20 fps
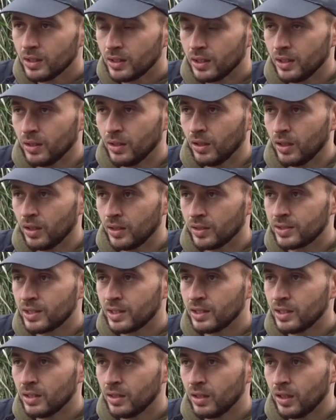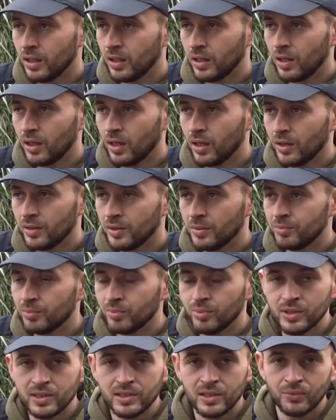Et euh, s'il y a euh,
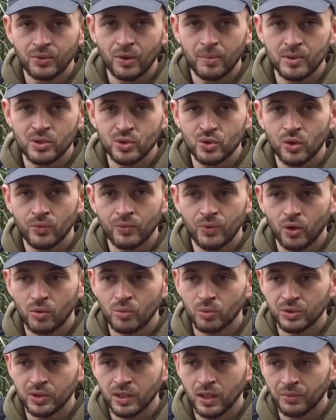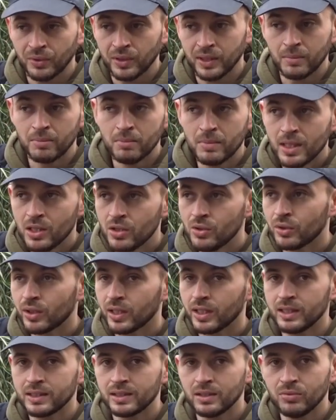des, informations à faire remonter, afin
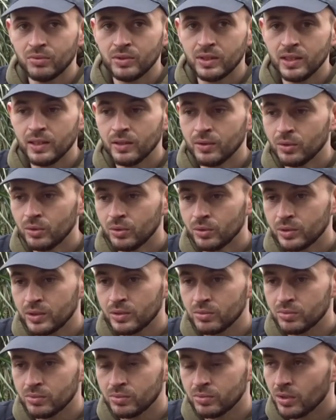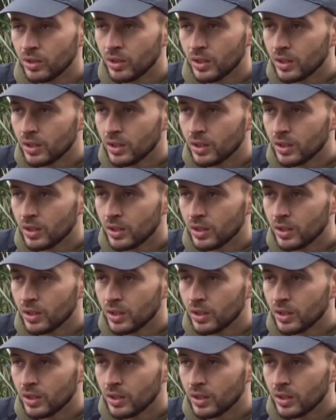d'améliorer ces vidéos, si vous,